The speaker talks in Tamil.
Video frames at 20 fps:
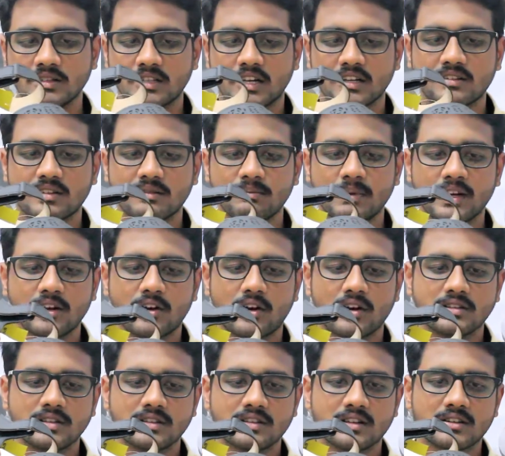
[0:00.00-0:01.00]
ரெக்ஸின்
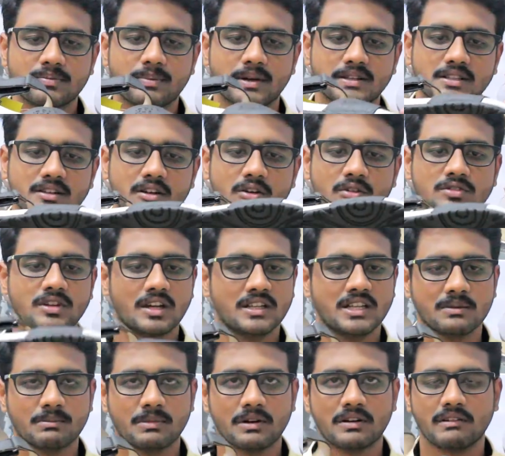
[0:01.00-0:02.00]
மெட்டீரியலோட திக்னஸ் பார்த்தீங்கன்னா கொஞ்சம்
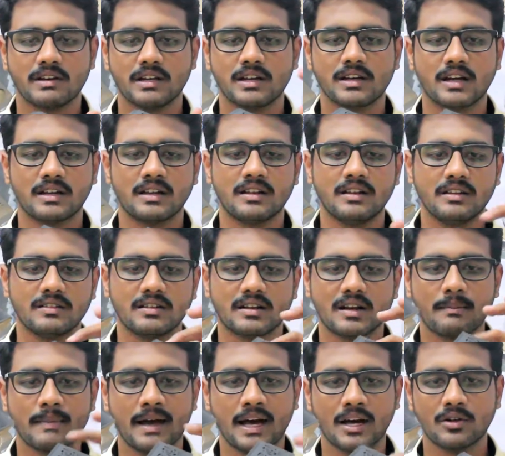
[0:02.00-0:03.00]
அதிகமாகவே இருக்குது என்ன
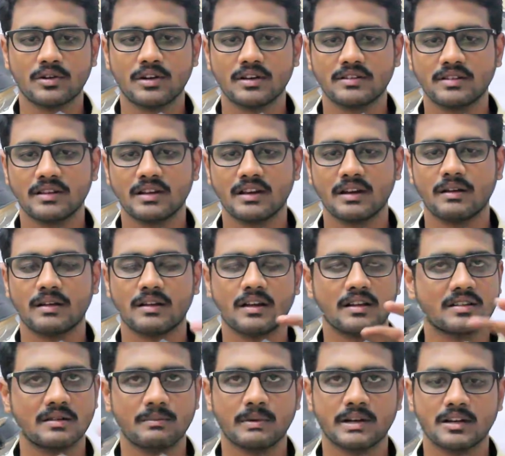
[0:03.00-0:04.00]
ரீசனாக மேலே ஒரு ரெக்ஸின்
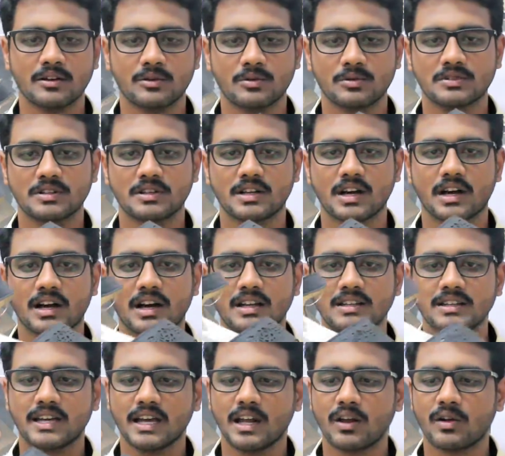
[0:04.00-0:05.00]
ரெக்ஸின் மெட்டீரியல் கொடுத்துருக்காங்க
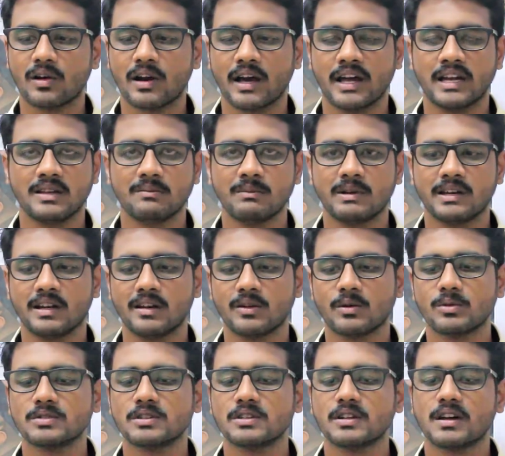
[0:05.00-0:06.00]
அது கீழே ஒரு லைனிங்
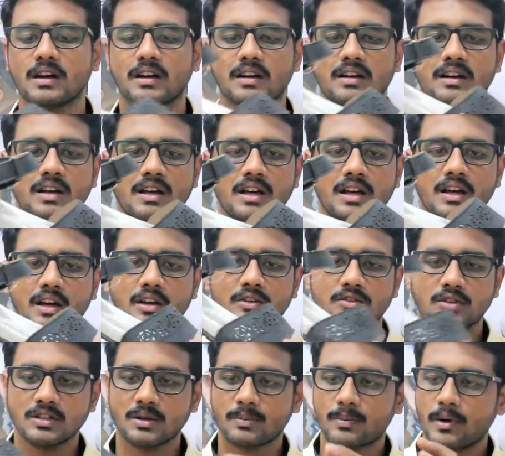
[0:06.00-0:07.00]
மெட்டீரியல் கொடுத்துருக்காங்க
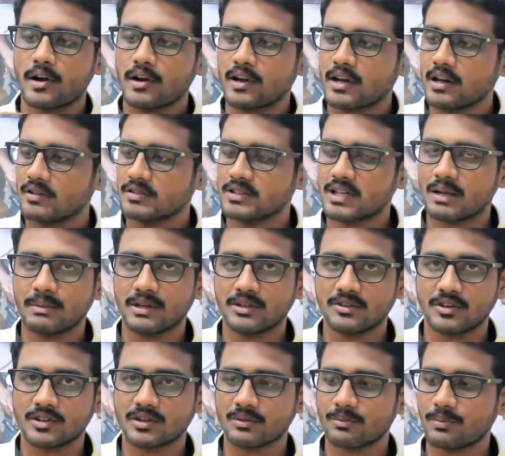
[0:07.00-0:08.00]
ஸோ இந்த ப்ராடக்ட்டில் வந்து நம்ம
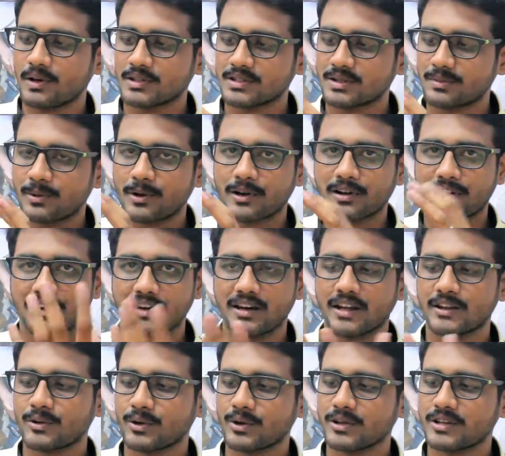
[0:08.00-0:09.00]
இது வரைக்கும் பார்த்த ப்ராடக்ட்டில்
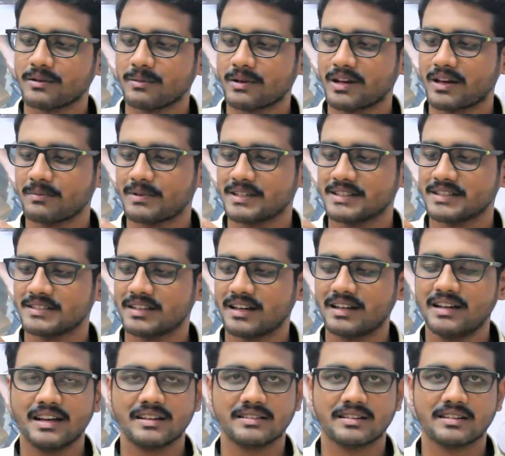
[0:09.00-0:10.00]
இல்லாத ஒரு விஷயம் என்னென்னு பார்த்தீங்கன்னா
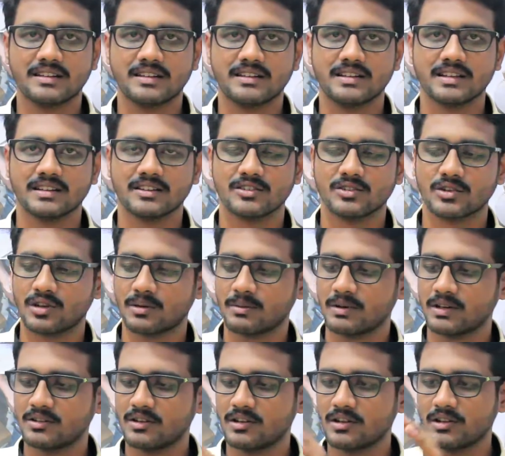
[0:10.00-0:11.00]
லேசர் கட்டிங் ஸோ
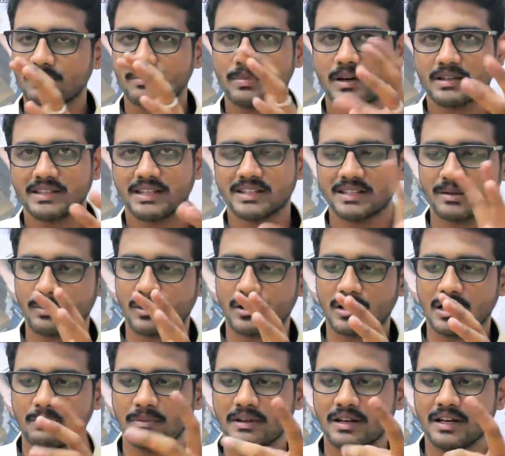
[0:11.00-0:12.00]
நம்ம இது வரைக்கும் பார்த்த எந்த
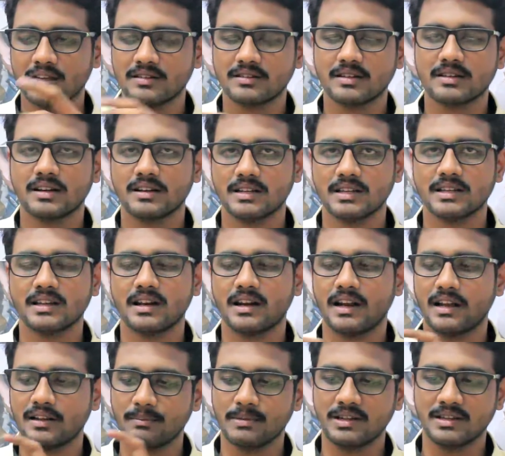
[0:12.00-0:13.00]
ப்ராடக்ட்லையுமே லேசர் கட்டிங்
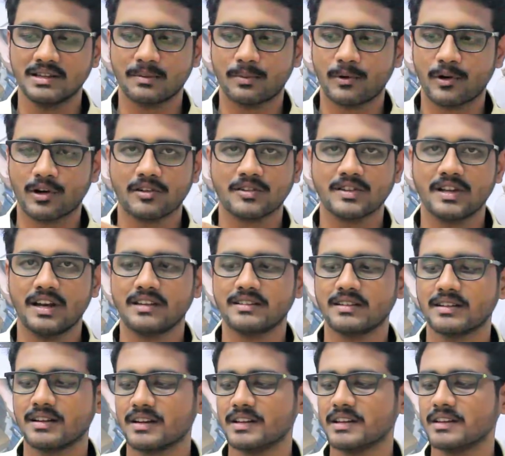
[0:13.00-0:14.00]
இல்லை இந்த ப்ராடக்ட்டில் வந்து
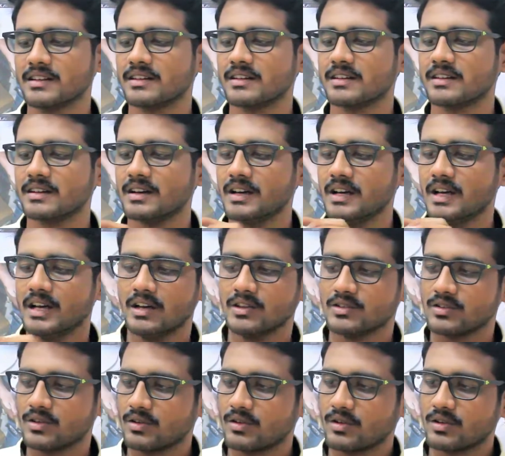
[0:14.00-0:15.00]
லேசர் கட்டிங் இருக்குது
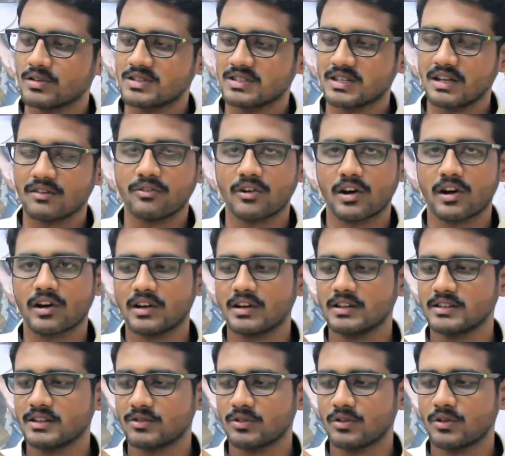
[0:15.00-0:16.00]
ஸோ ஒரு சின்ன ஃப்ளாரல்
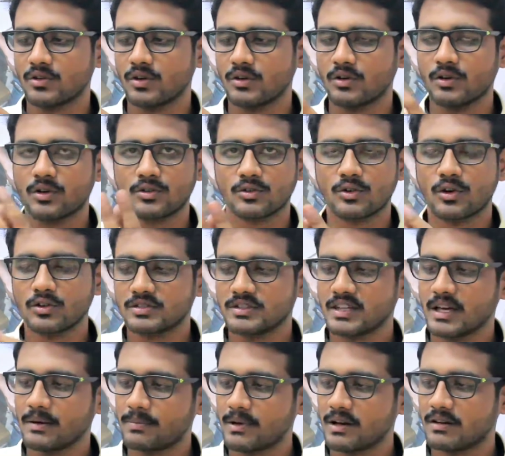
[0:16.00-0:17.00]
டிசைன் ஒரு ஒரு ரோஸ்
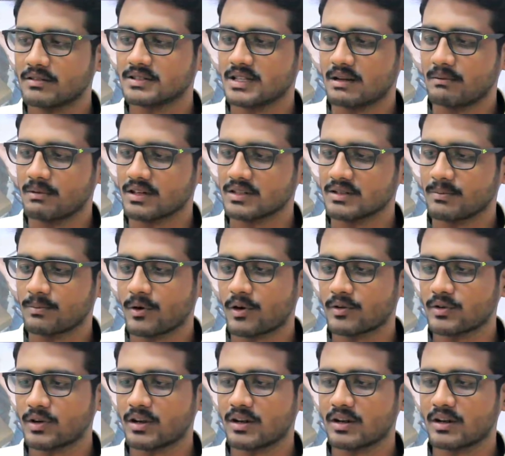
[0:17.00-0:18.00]
ஷேப்பில் வந்து நமக்கு இந்த
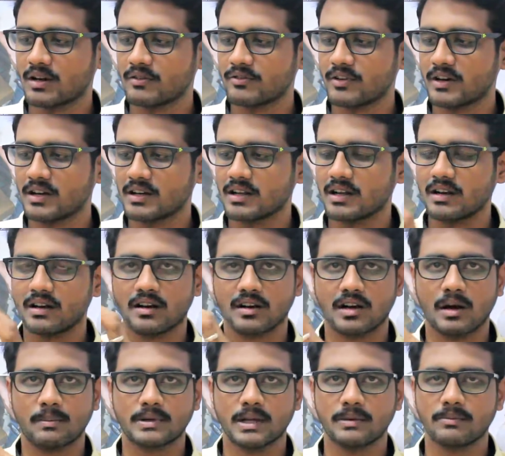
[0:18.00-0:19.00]
ப்ராடக்டோட ஃப்ரண்ட்
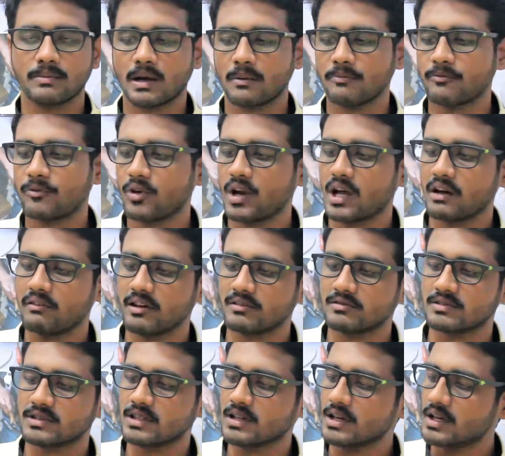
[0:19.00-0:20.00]
கப் டைப் கப் ஃபுல்லாகவே
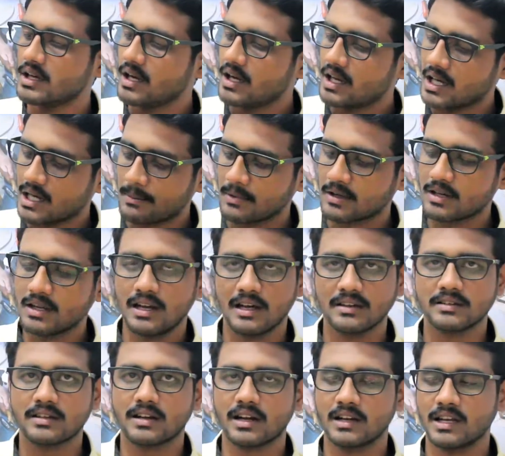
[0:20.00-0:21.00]
வந்து நமக்கு
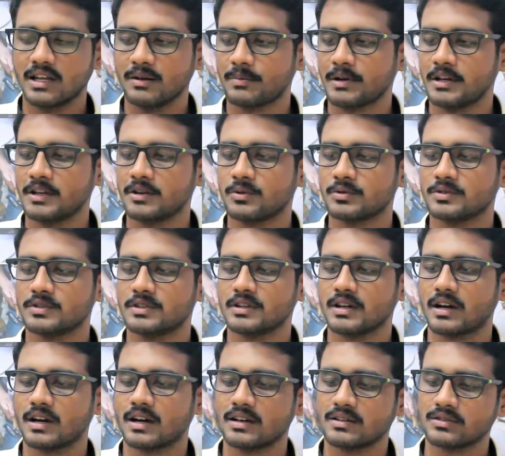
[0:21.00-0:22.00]
லேசர் கட்டிங் பண்ணி
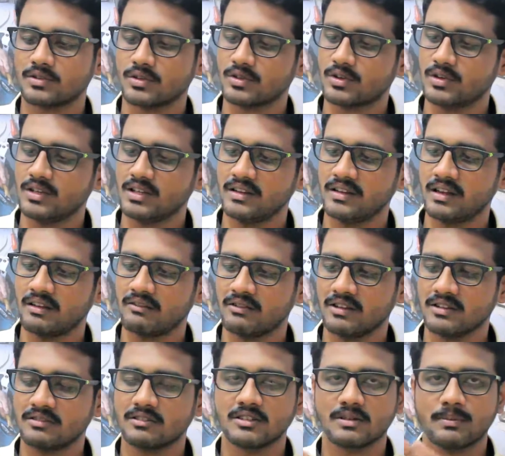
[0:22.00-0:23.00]
கொடுத்துருக்காங்க ஸோ அதோட டிசைன்
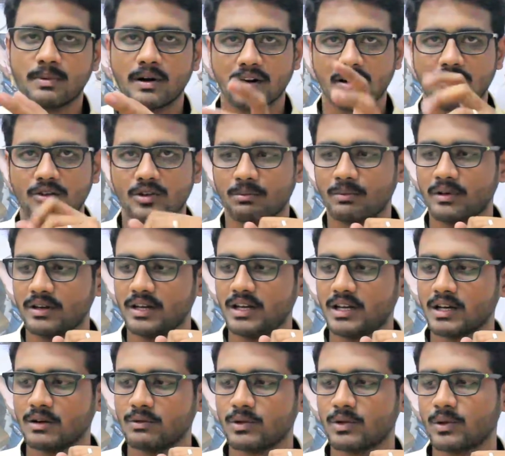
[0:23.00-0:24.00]
வைஸ் வந்து பார்க்குறதுக்கு ரொம்ப
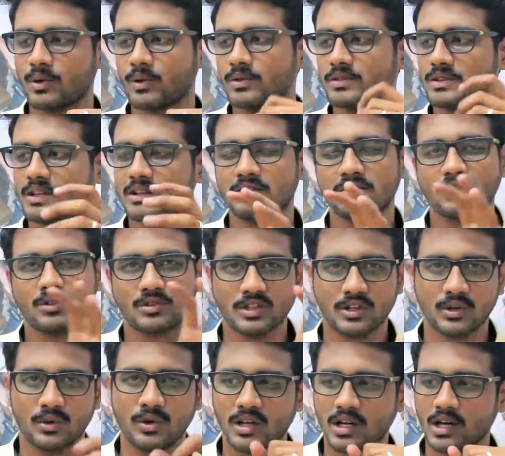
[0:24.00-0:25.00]
நீட்டாகவும் இருக்கும் தென் வந்து
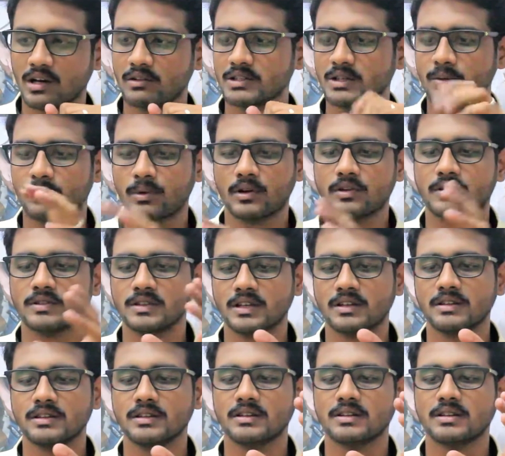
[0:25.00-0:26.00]
கொஞ்சம் யூனிக்காகவும் இந்த ப்ராடக்ட் வந்து
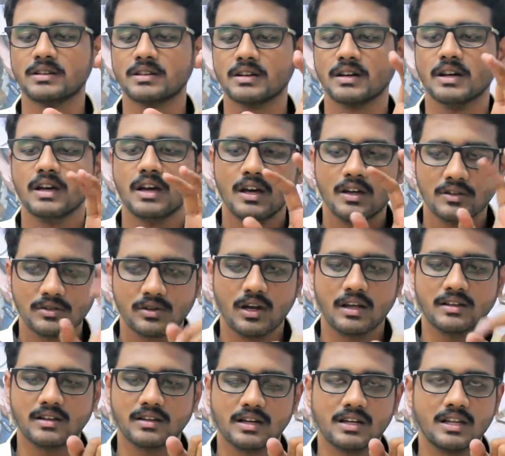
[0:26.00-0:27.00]
இருந்துகிட்டு இருக்குது ஸோ
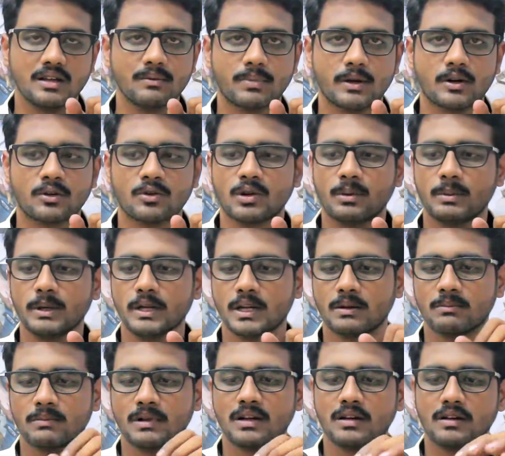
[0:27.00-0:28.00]
லேசர் கட்டிங் பண்ணணும்
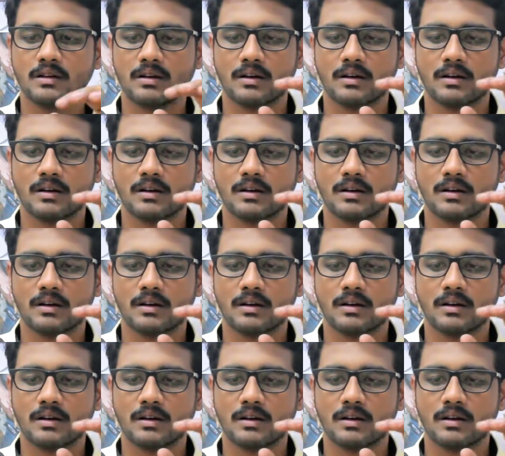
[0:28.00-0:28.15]
அப்படின்னம்னா